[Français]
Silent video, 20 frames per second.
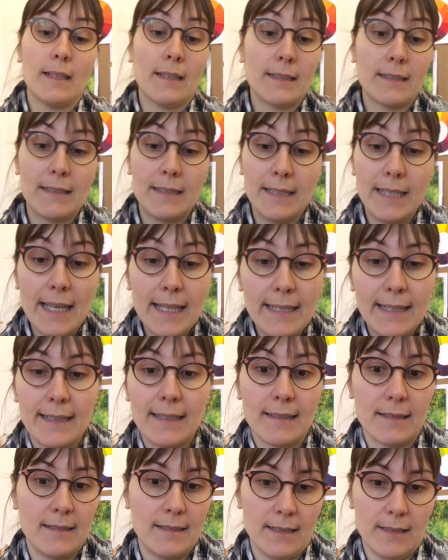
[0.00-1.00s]
d'indiennes et
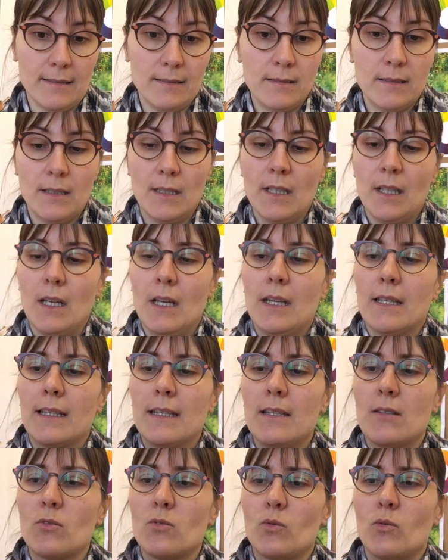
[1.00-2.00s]
d'indiens
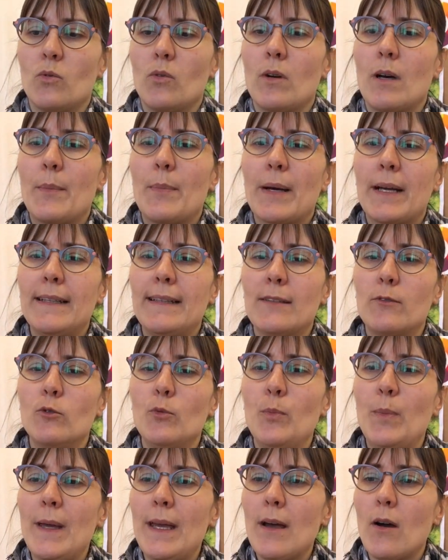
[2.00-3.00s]
qui sont après euh,
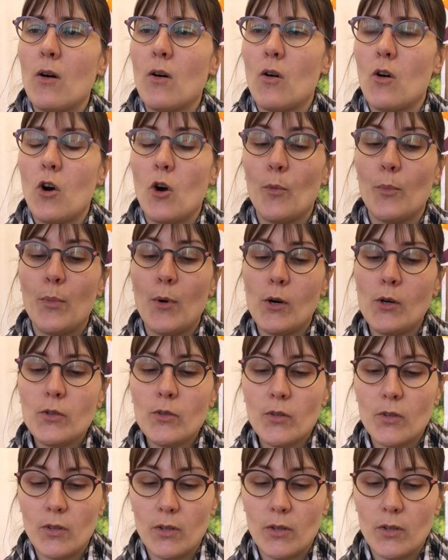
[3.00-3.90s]
découpés en, bandes.